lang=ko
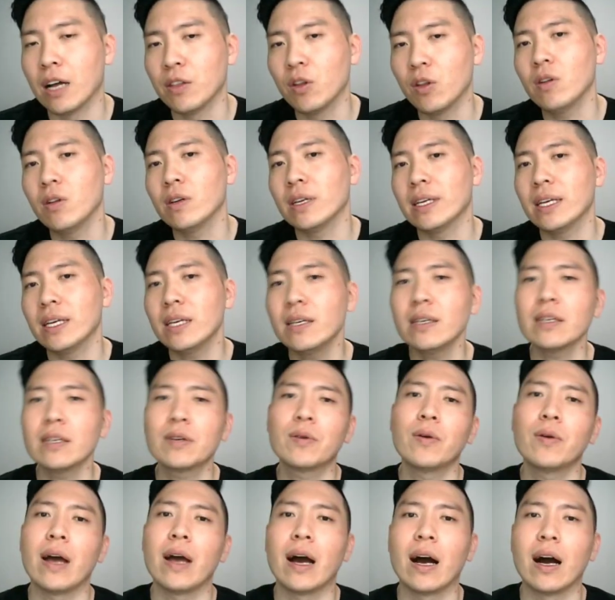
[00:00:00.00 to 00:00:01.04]
널 잃을
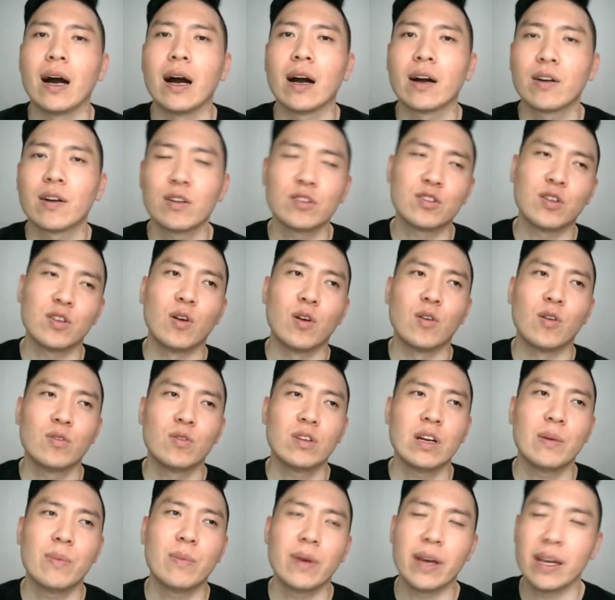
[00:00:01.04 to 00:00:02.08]
거야. 그렇죠.
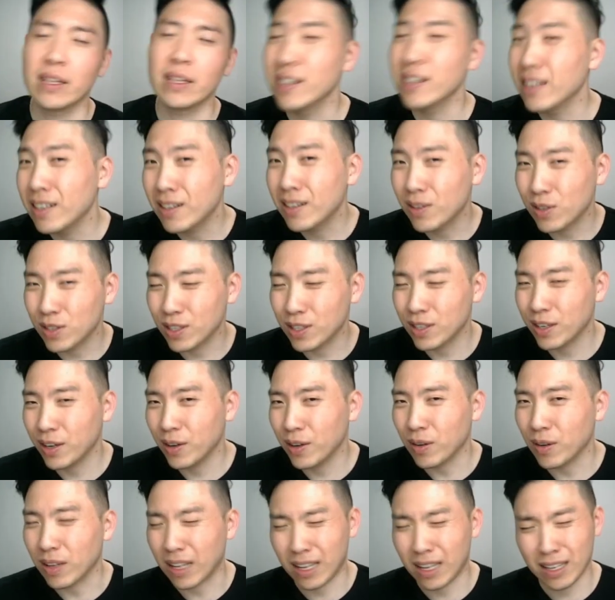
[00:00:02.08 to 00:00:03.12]
우리가 막 애들이
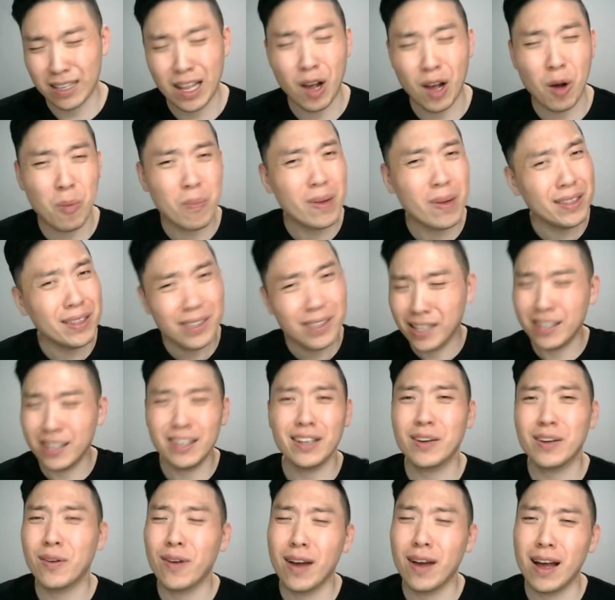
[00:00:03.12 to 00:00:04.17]
그러잖아요. 아, 나 엄마한테
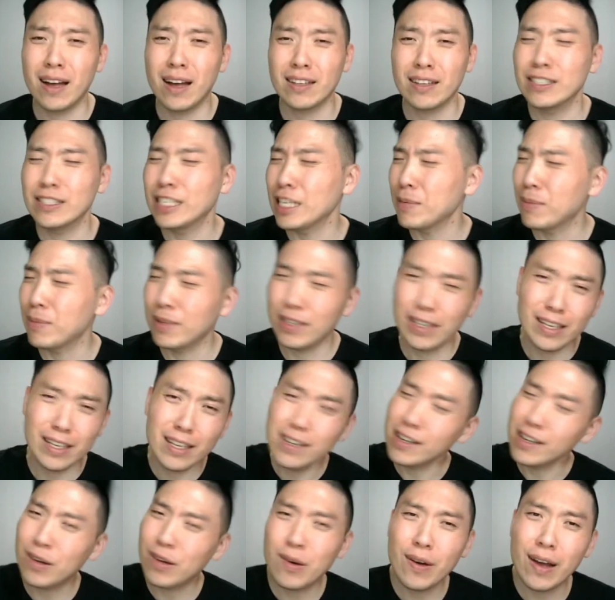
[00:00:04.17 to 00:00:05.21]
잃을 거야. 선생님한테
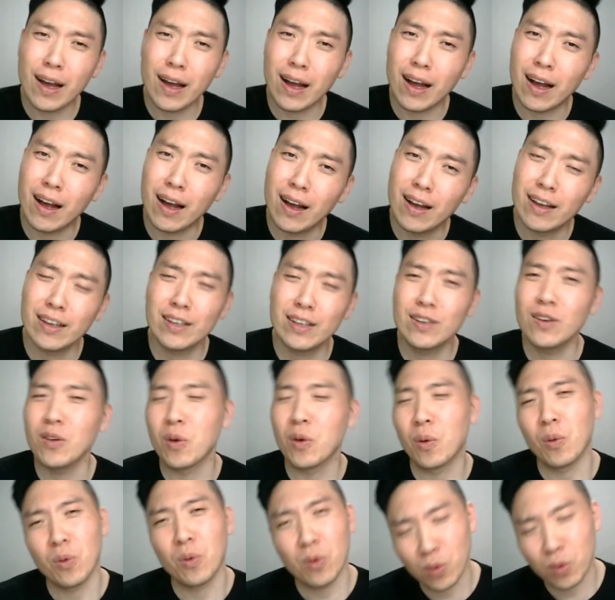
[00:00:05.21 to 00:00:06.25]
잃을 거야. 이거
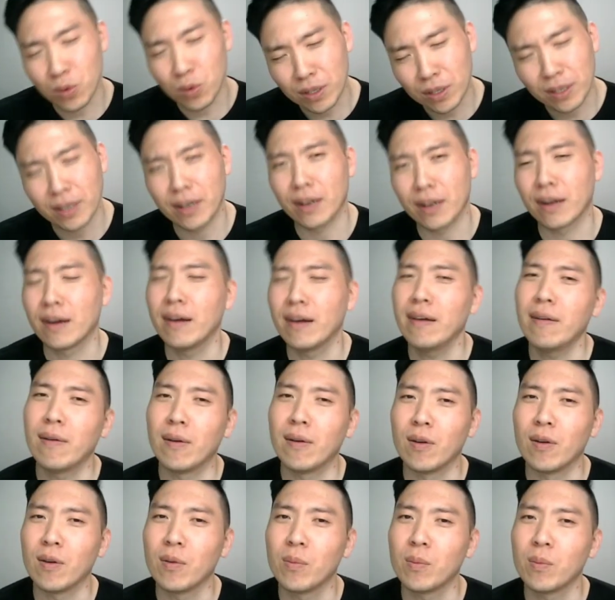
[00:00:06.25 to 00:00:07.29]
영어로 어떻게
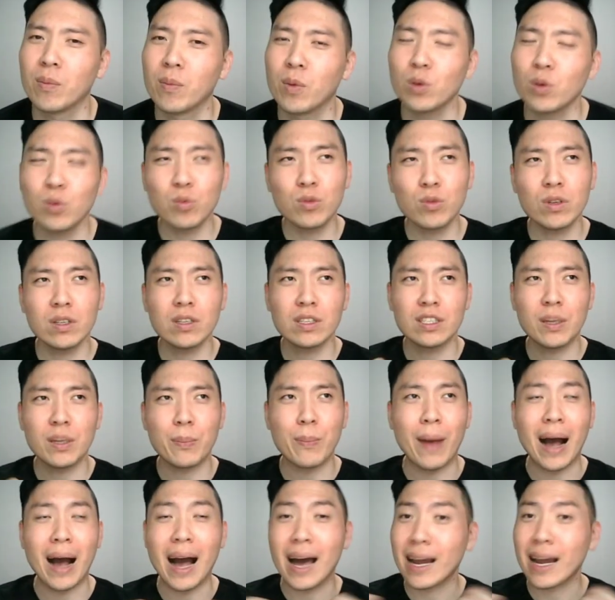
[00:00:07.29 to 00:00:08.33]
할까요? 보통 우리는 그냥
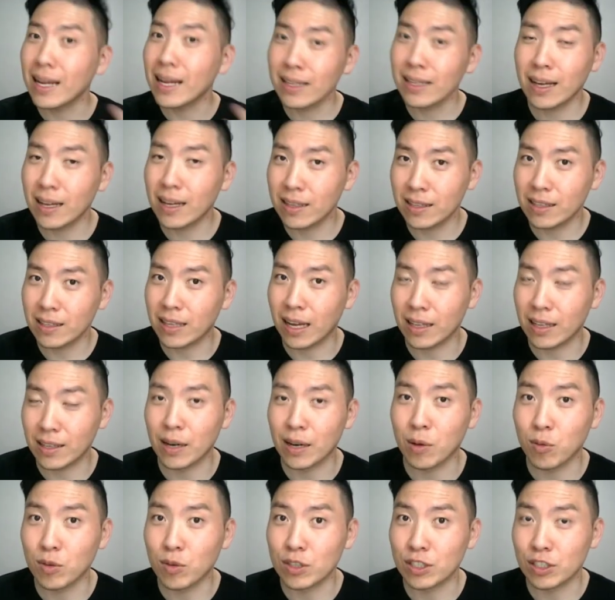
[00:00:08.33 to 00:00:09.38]
말하다는 다들
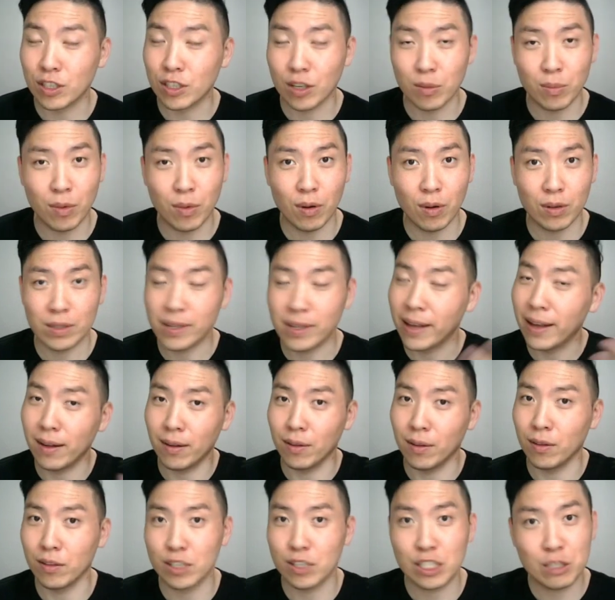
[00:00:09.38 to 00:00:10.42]
알고 있어요. 뭐
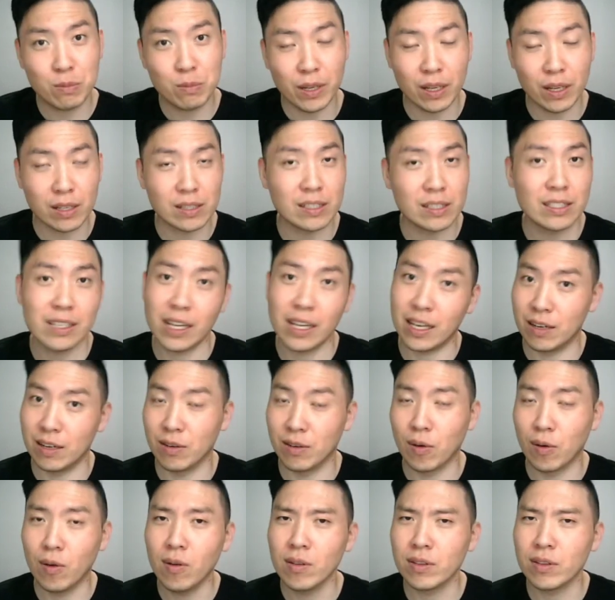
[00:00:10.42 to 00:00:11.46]
tell, speak, say 이런
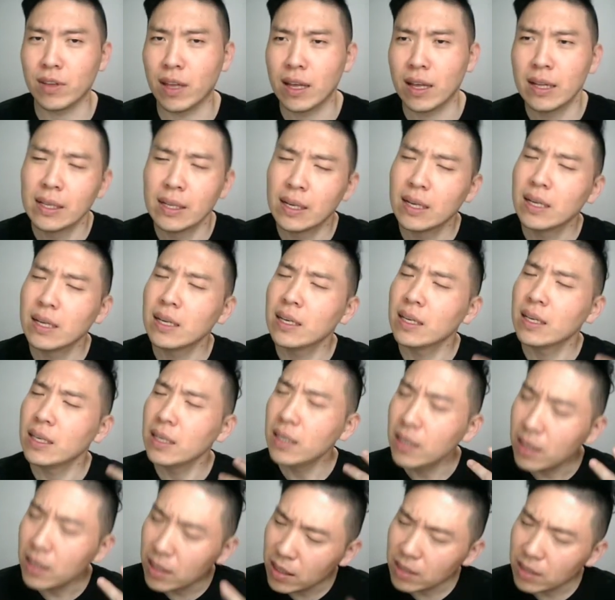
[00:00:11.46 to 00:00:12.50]
거. 근데
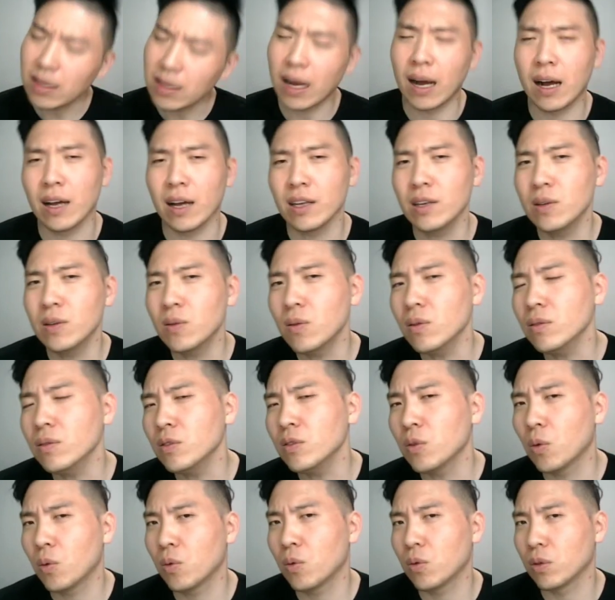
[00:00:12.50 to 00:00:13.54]
이르다 이거는
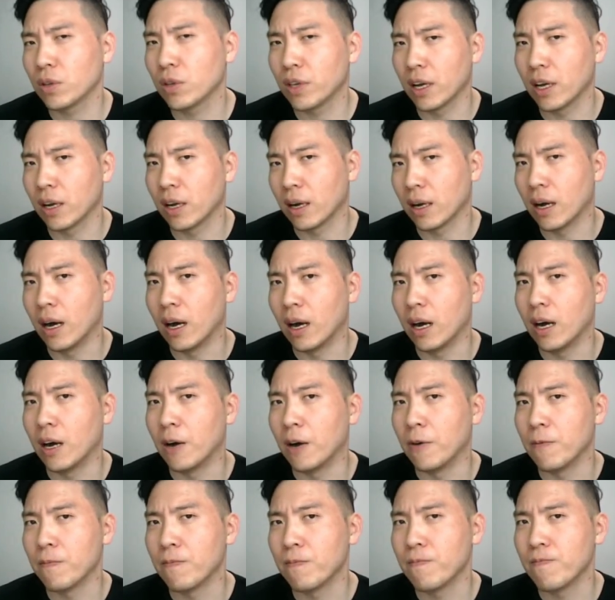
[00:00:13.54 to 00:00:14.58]
영어로 어떻게 할까?
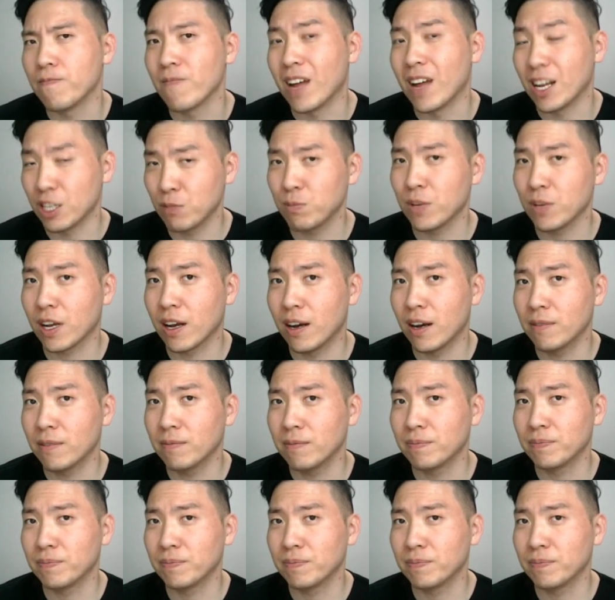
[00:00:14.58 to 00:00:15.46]
아십니까?